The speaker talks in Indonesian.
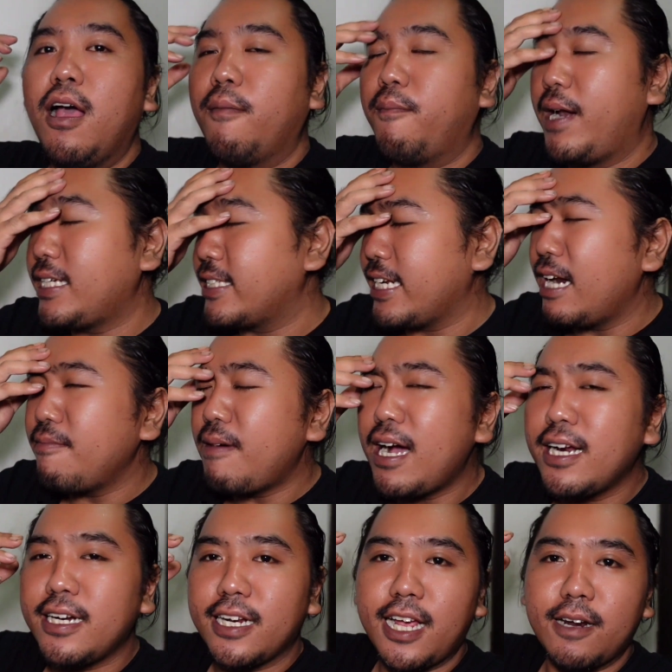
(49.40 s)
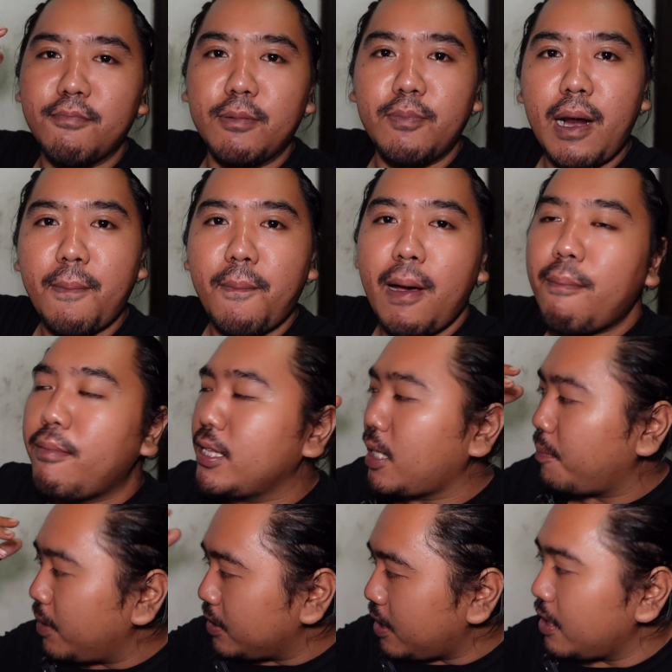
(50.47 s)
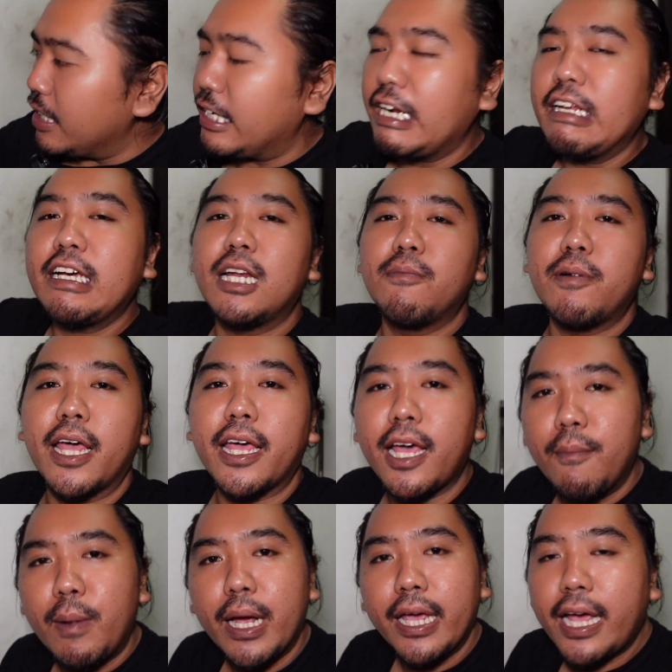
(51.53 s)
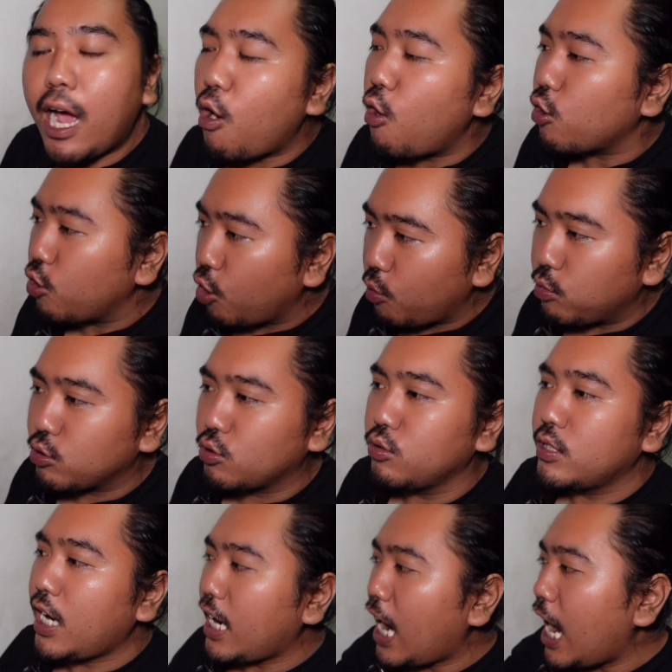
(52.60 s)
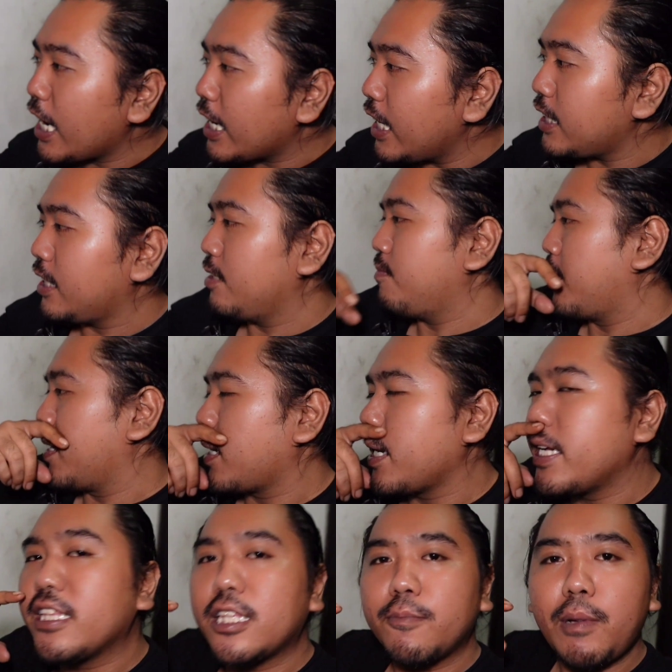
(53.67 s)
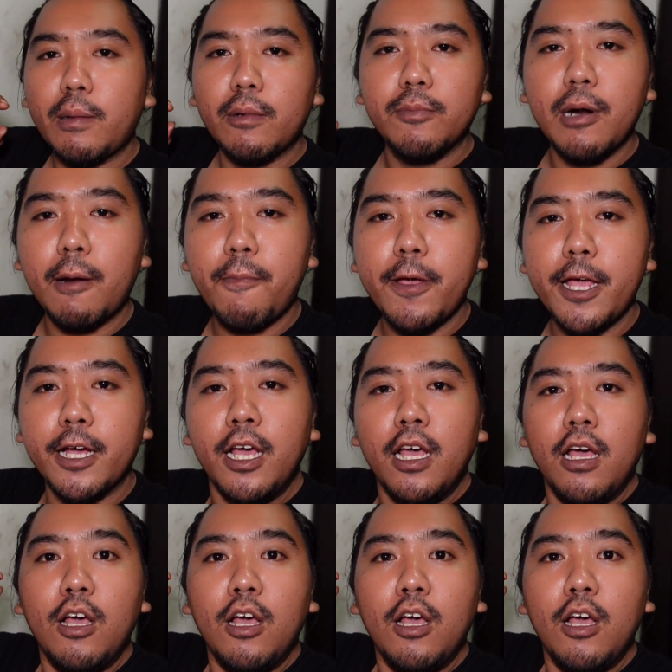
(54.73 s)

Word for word: Penasaran banget dengan beberapa update-updatean ikan-ikan yang mengeka, mengeka outdoor bosku dan ada tadi mengeka intip yang beberapa yang